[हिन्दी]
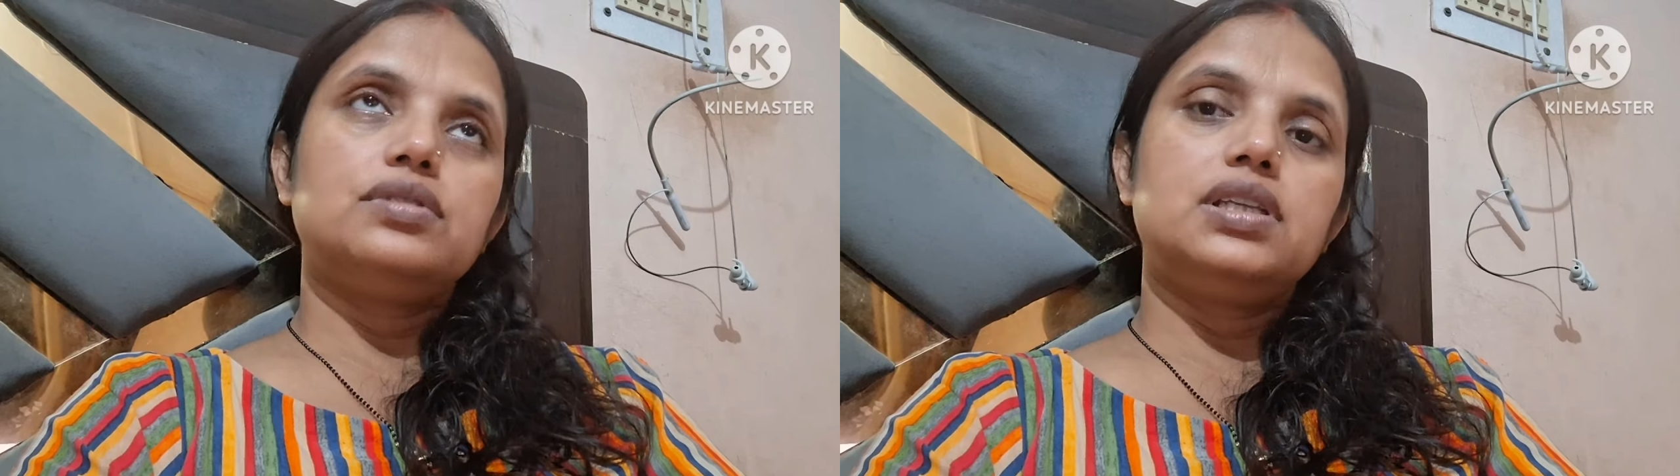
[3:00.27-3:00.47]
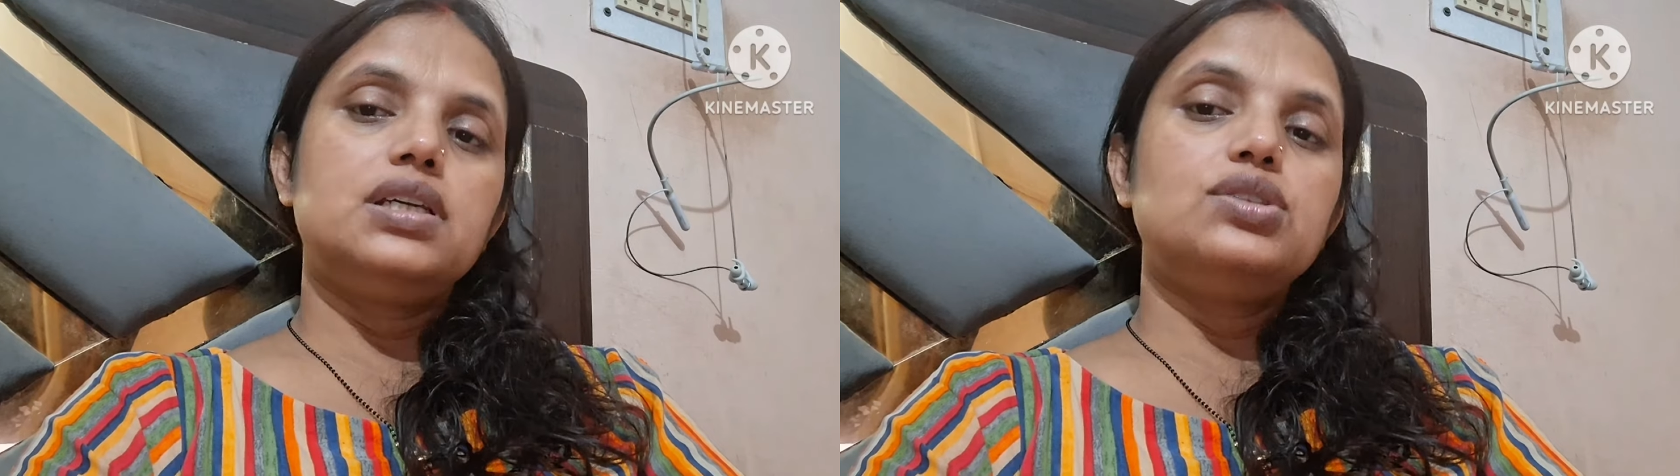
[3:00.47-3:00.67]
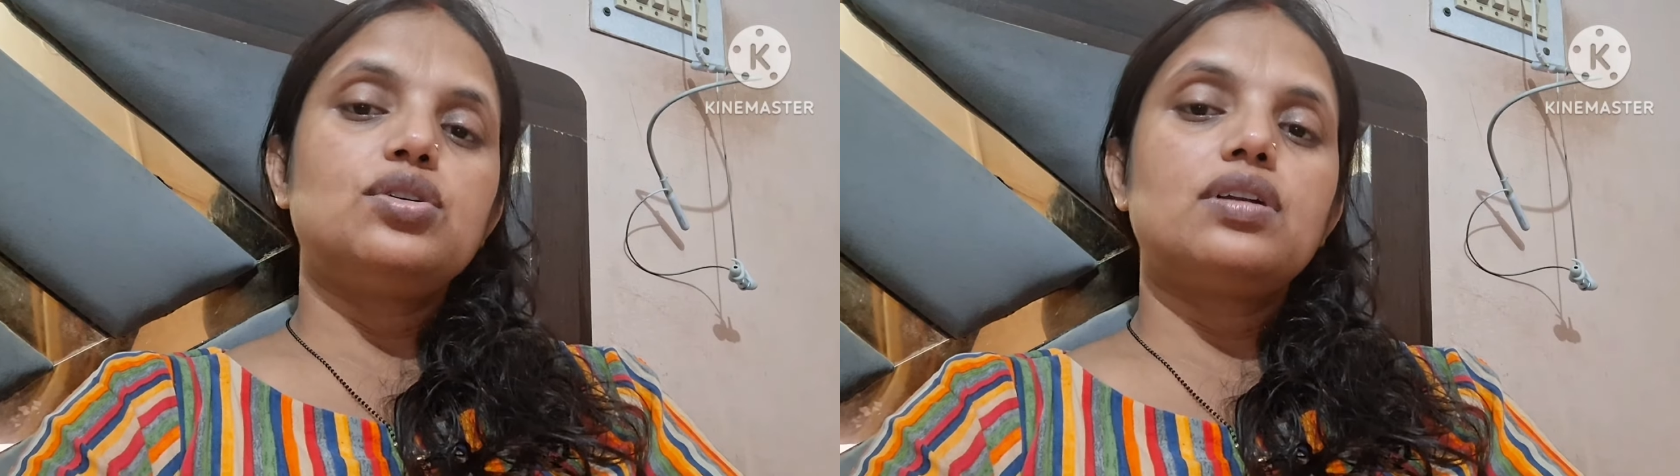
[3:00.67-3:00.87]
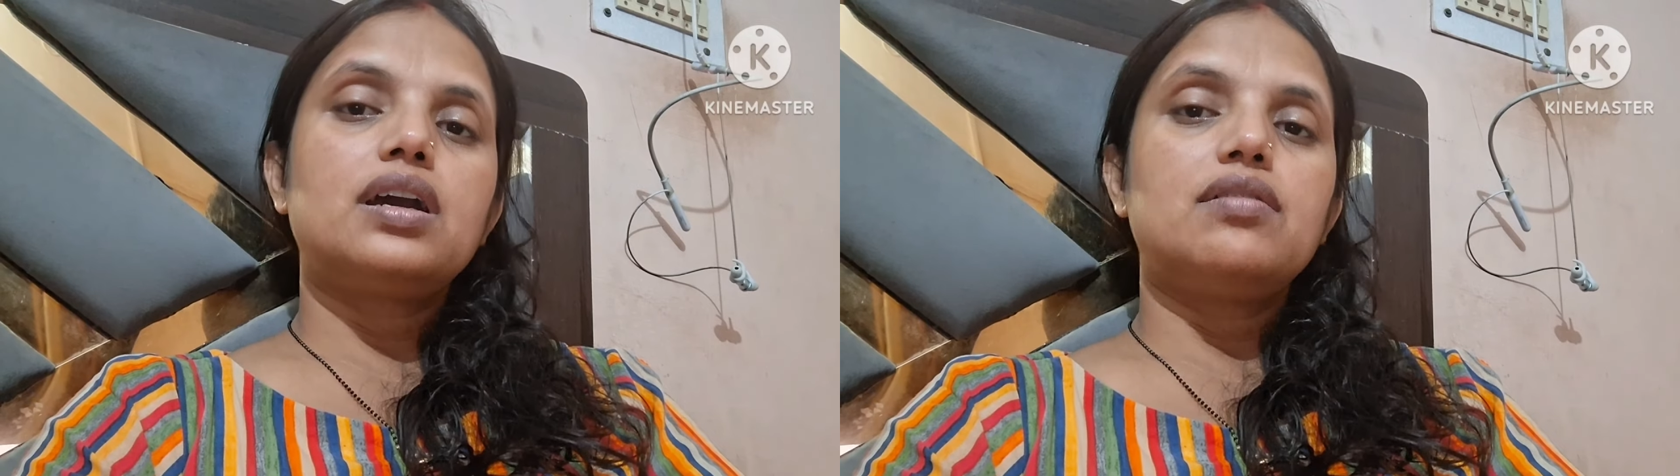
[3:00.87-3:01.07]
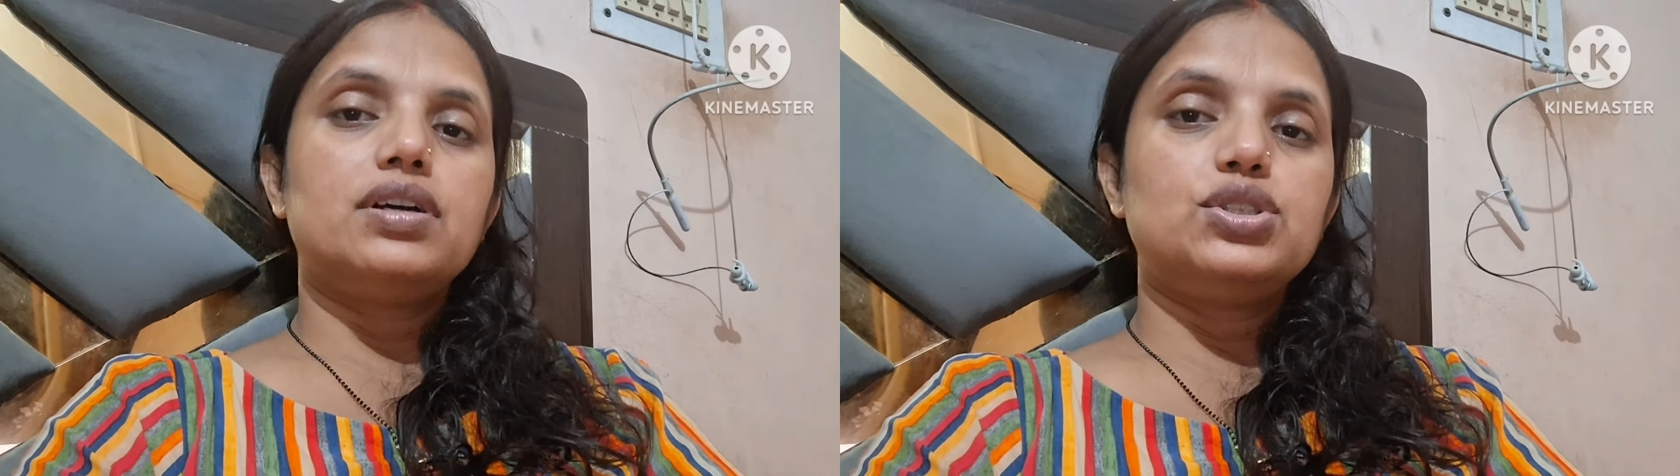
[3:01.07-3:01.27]
तीज और
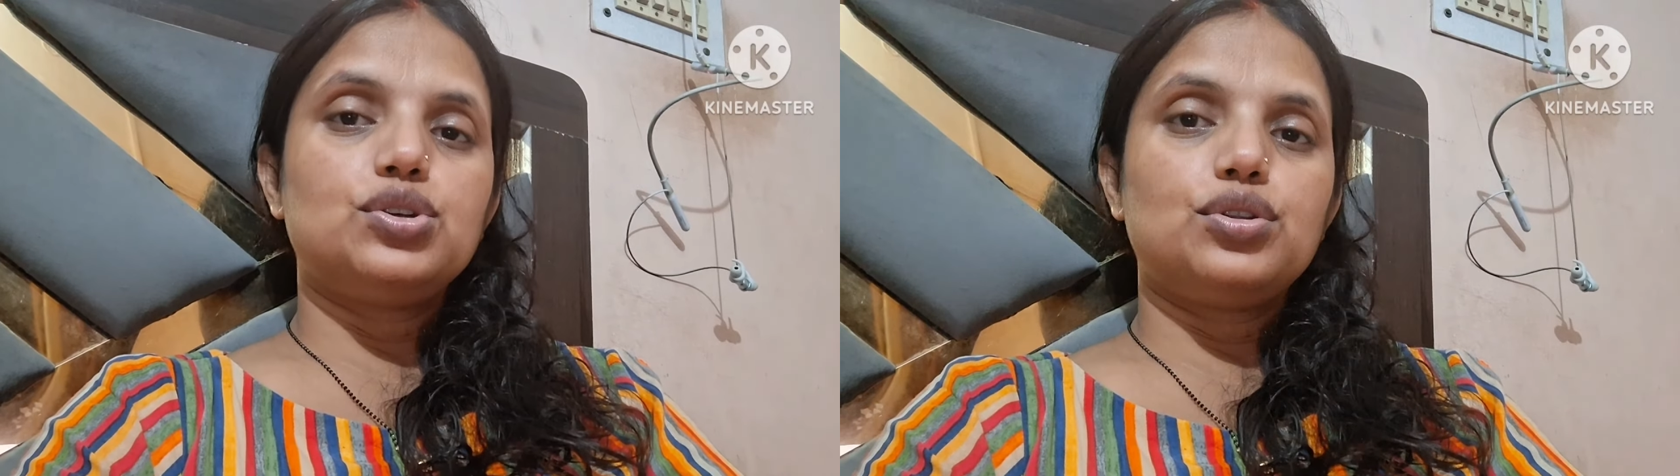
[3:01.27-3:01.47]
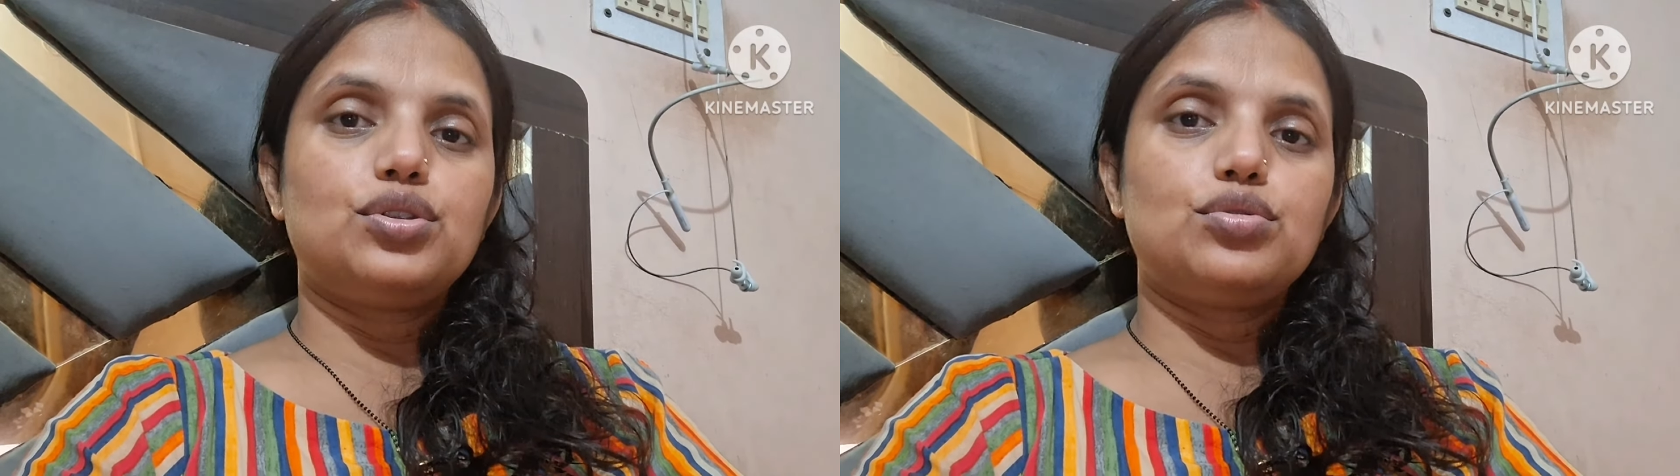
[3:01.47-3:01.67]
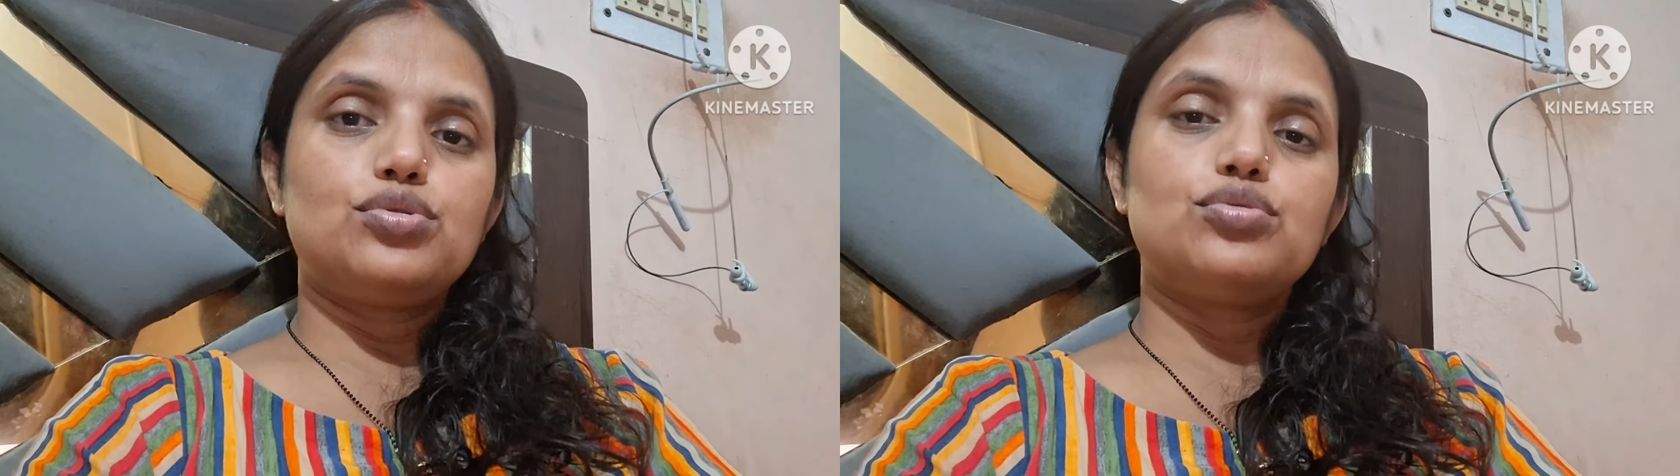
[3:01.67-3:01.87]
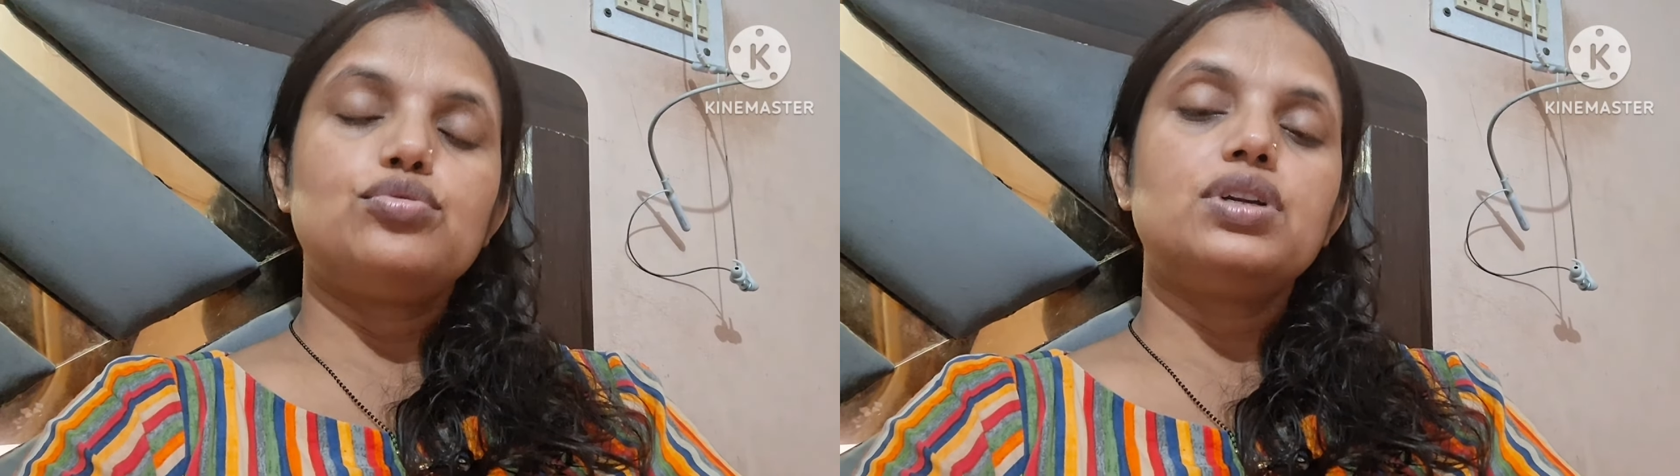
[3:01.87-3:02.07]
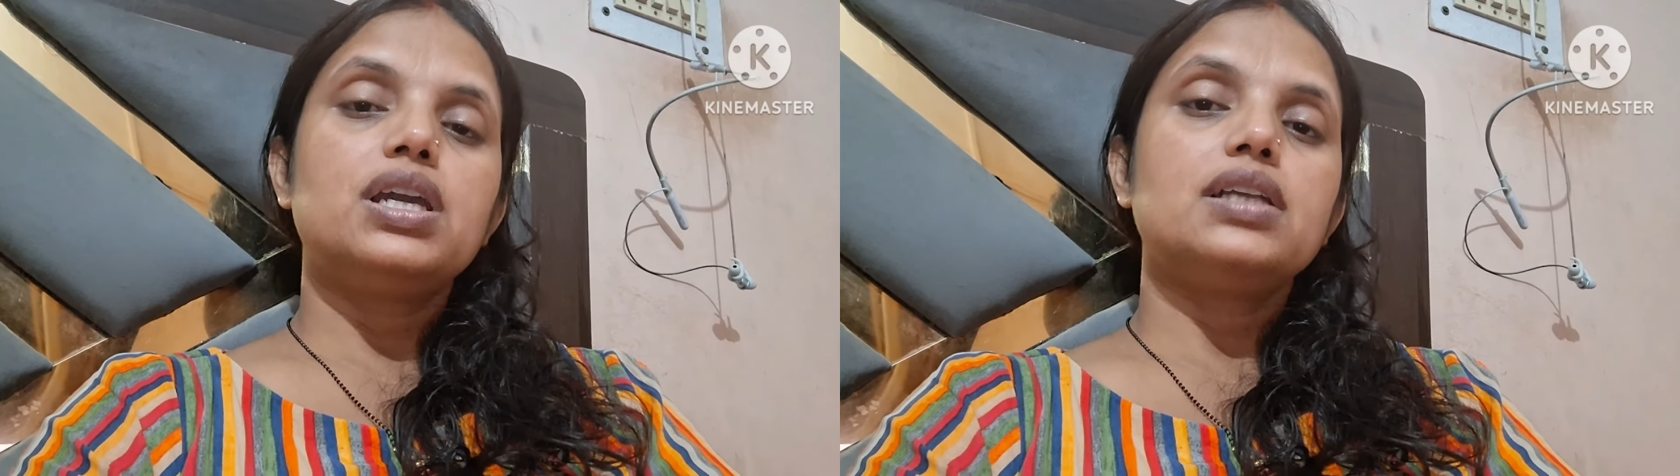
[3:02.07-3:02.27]
करवा चौथ तो
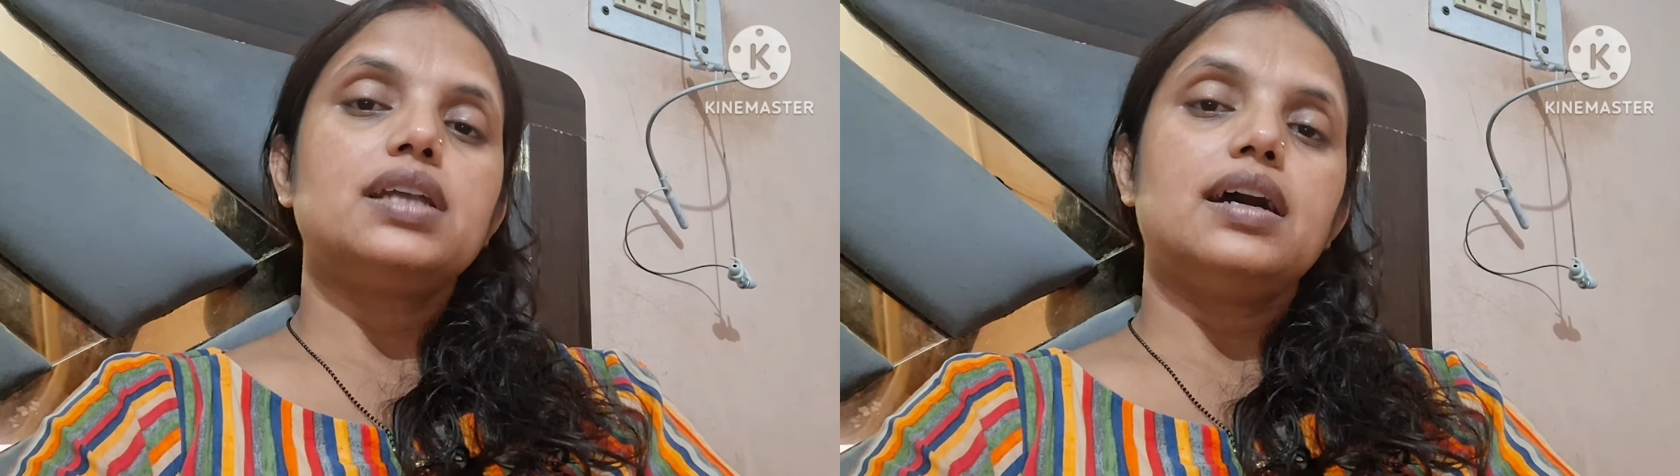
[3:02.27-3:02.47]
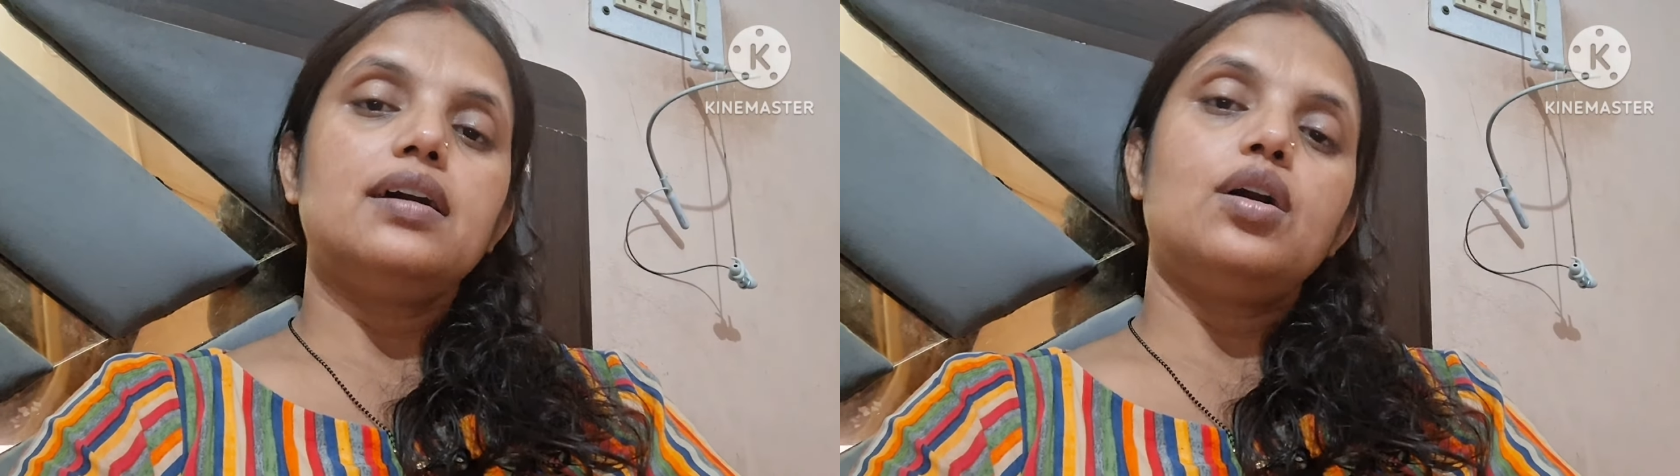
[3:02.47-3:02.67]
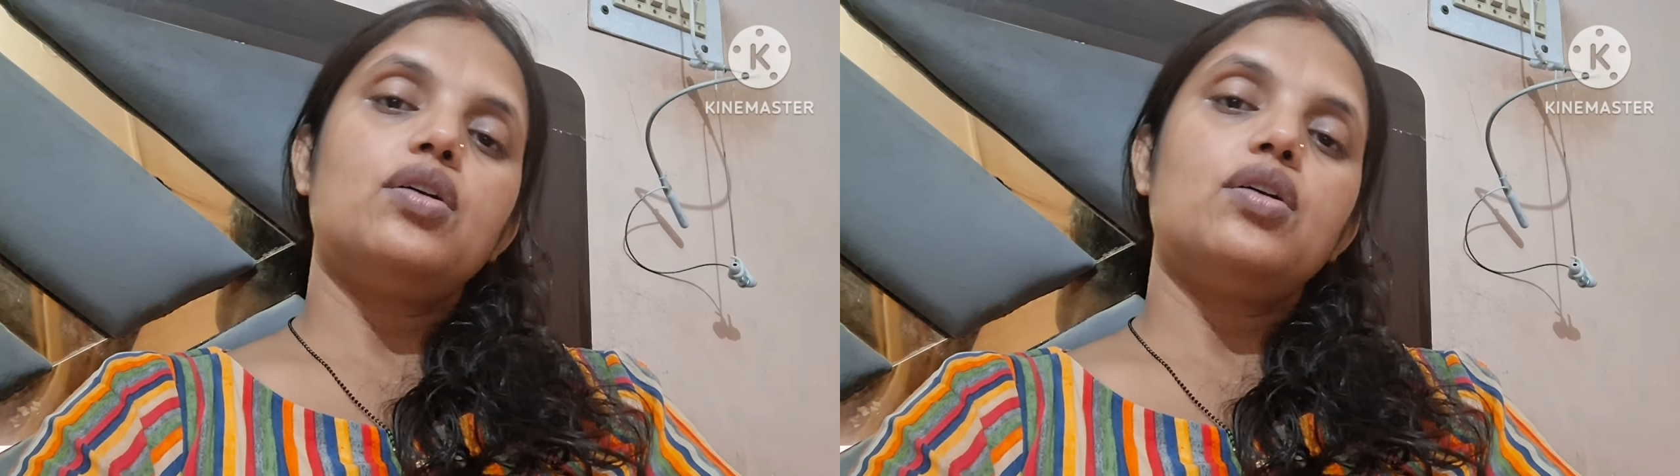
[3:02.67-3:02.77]
शुरू किया था